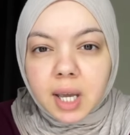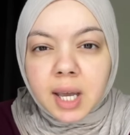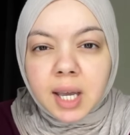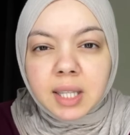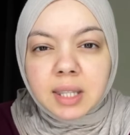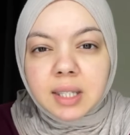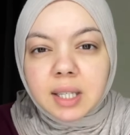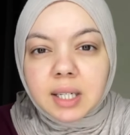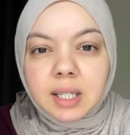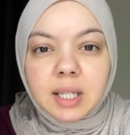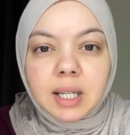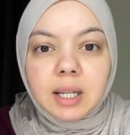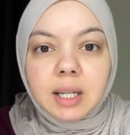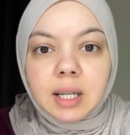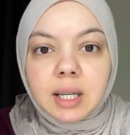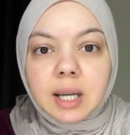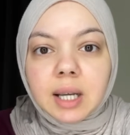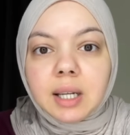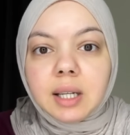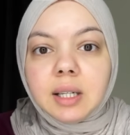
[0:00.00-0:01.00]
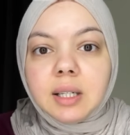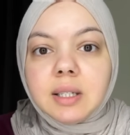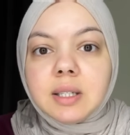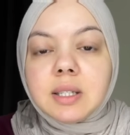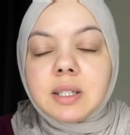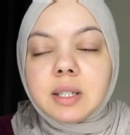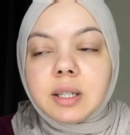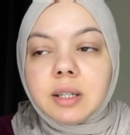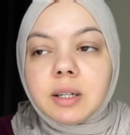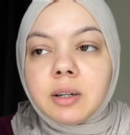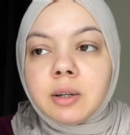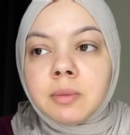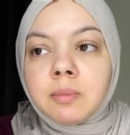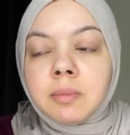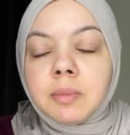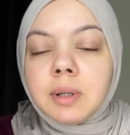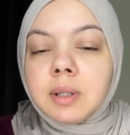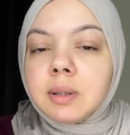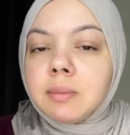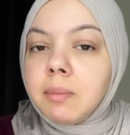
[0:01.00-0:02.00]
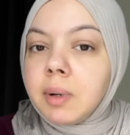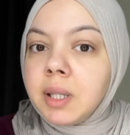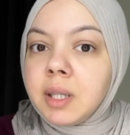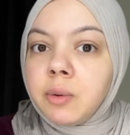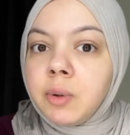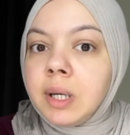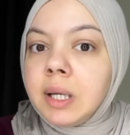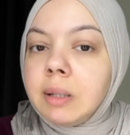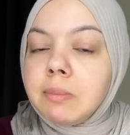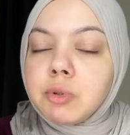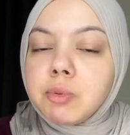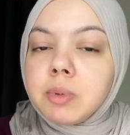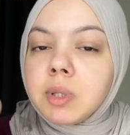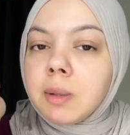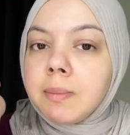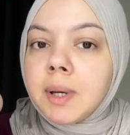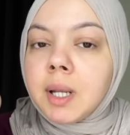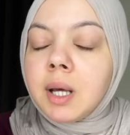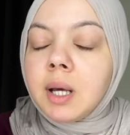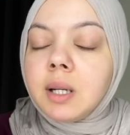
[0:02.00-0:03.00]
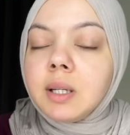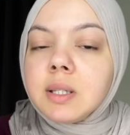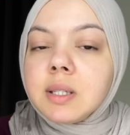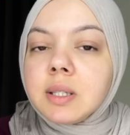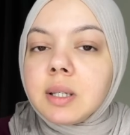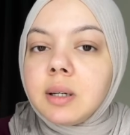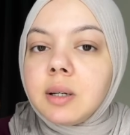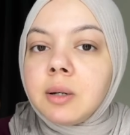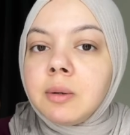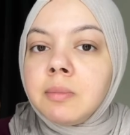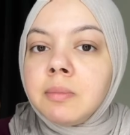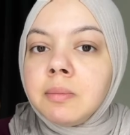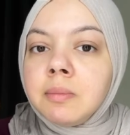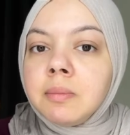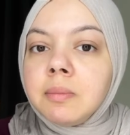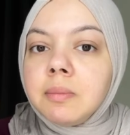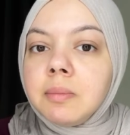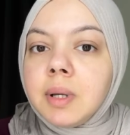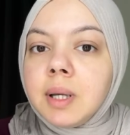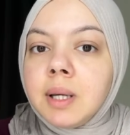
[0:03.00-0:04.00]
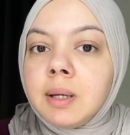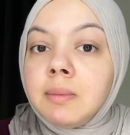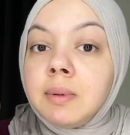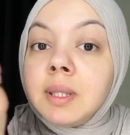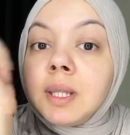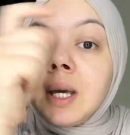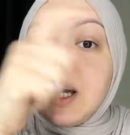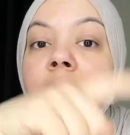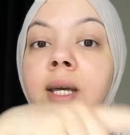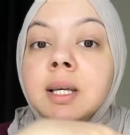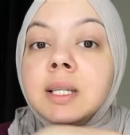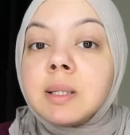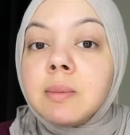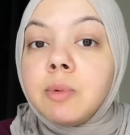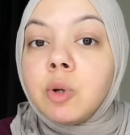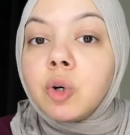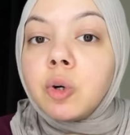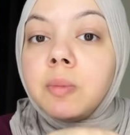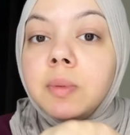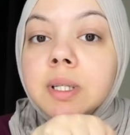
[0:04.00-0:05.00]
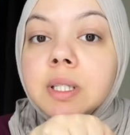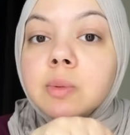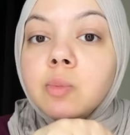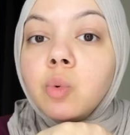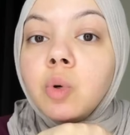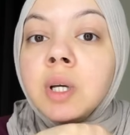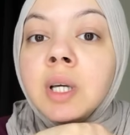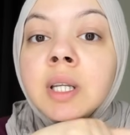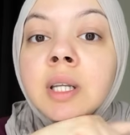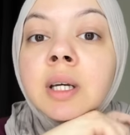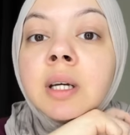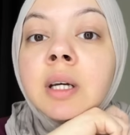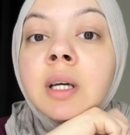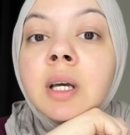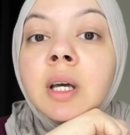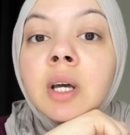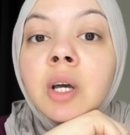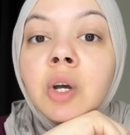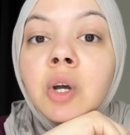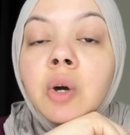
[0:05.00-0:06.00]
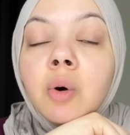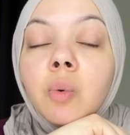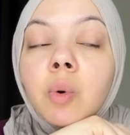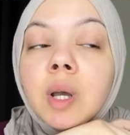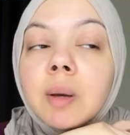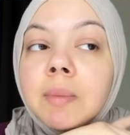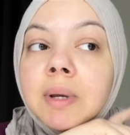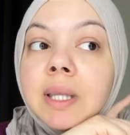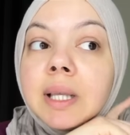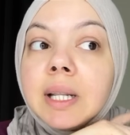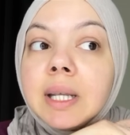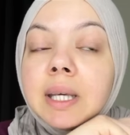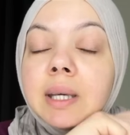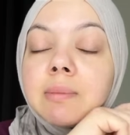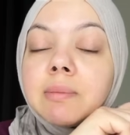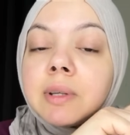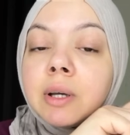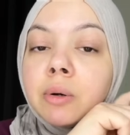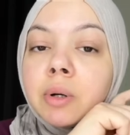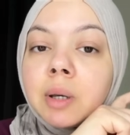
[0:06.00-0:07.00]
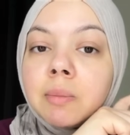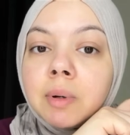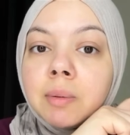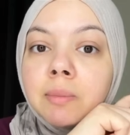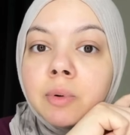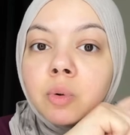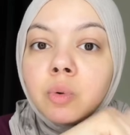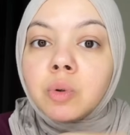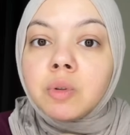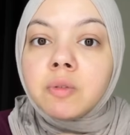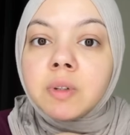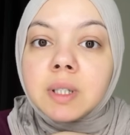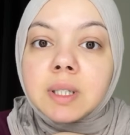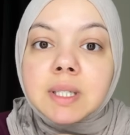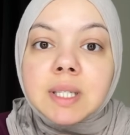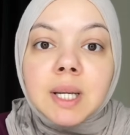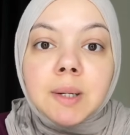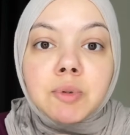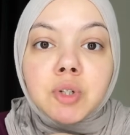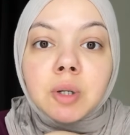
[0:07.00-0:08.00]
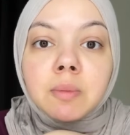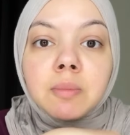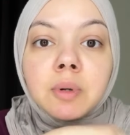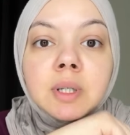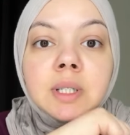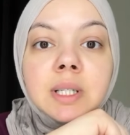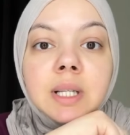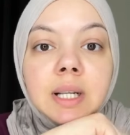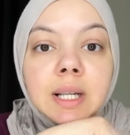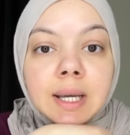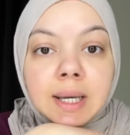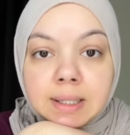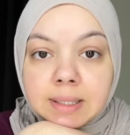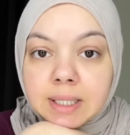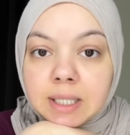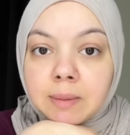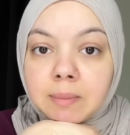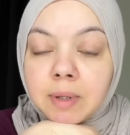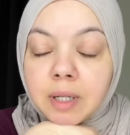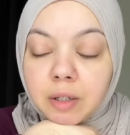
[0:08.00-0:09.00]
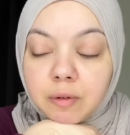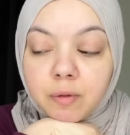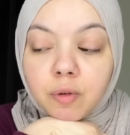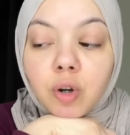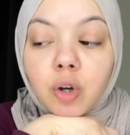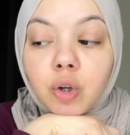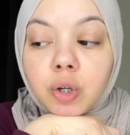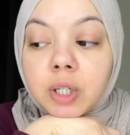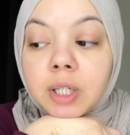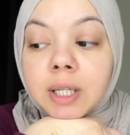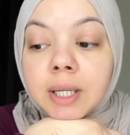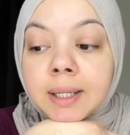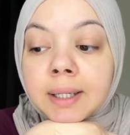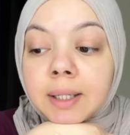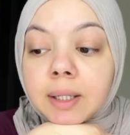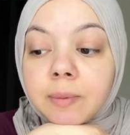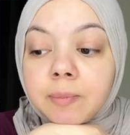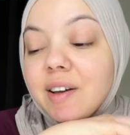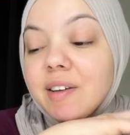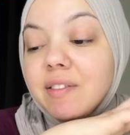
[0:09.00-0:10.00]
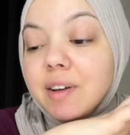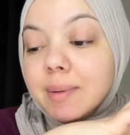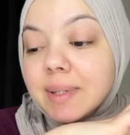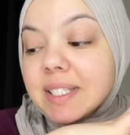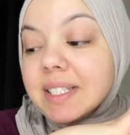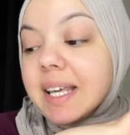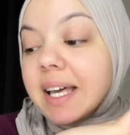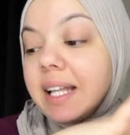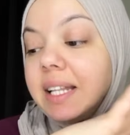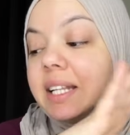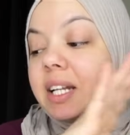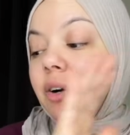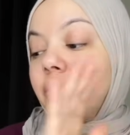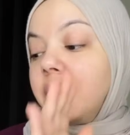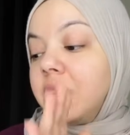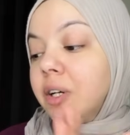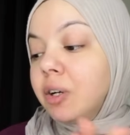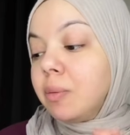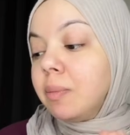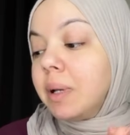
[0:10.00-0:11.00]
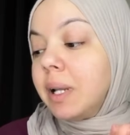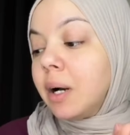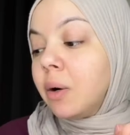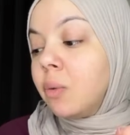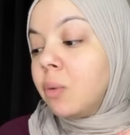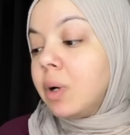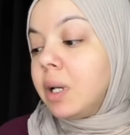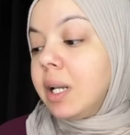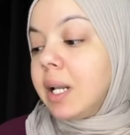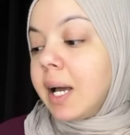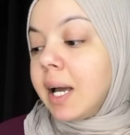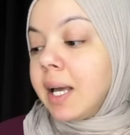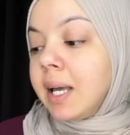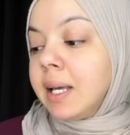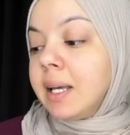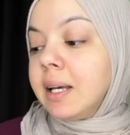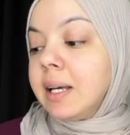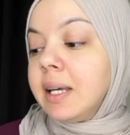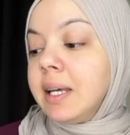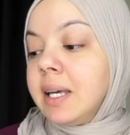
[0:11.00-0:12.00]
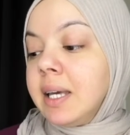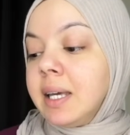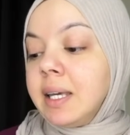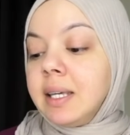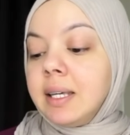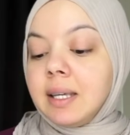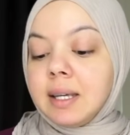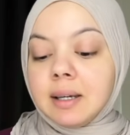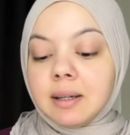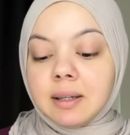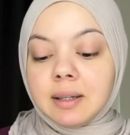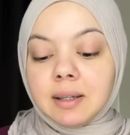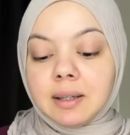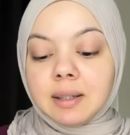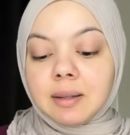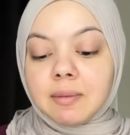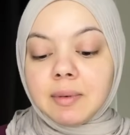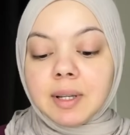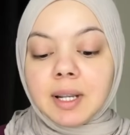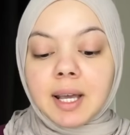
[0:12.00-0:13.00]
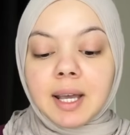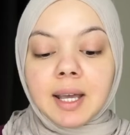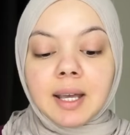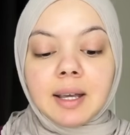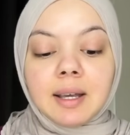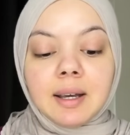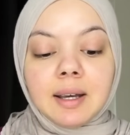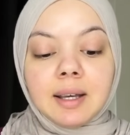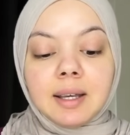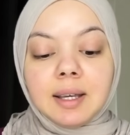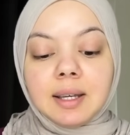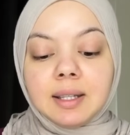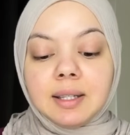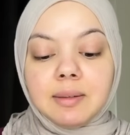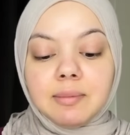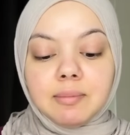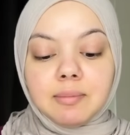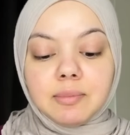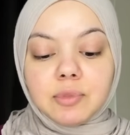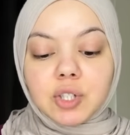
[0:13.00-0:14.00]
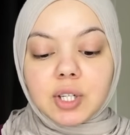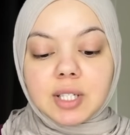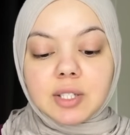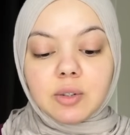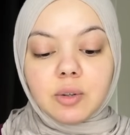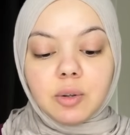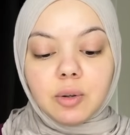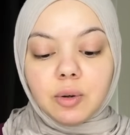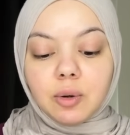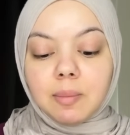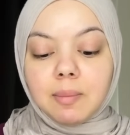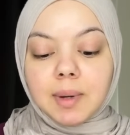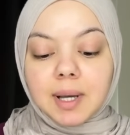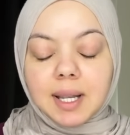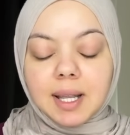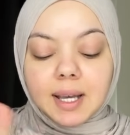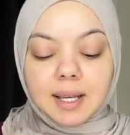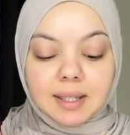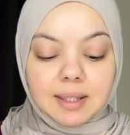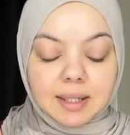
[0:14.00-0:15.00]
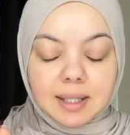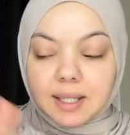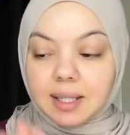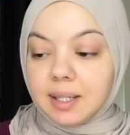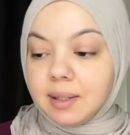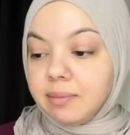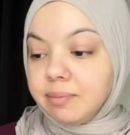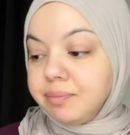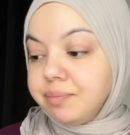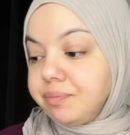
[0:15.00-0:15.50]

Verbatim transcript: حتى ريل على الانستجرام باي ذا اللي مش متابعني على الانستجرام آه، بتاعي هسيب لكم اسمه هنا وكمان اللينك بتاعه كمان موجود في الديسكربشن بوكس اللي عايز يعمل لي فولو هناك فبس خليني اوريكم الاول الحاجه ايه هي طبعا حاجه يعني مش عايزه اقول لكم بقالها قد ايه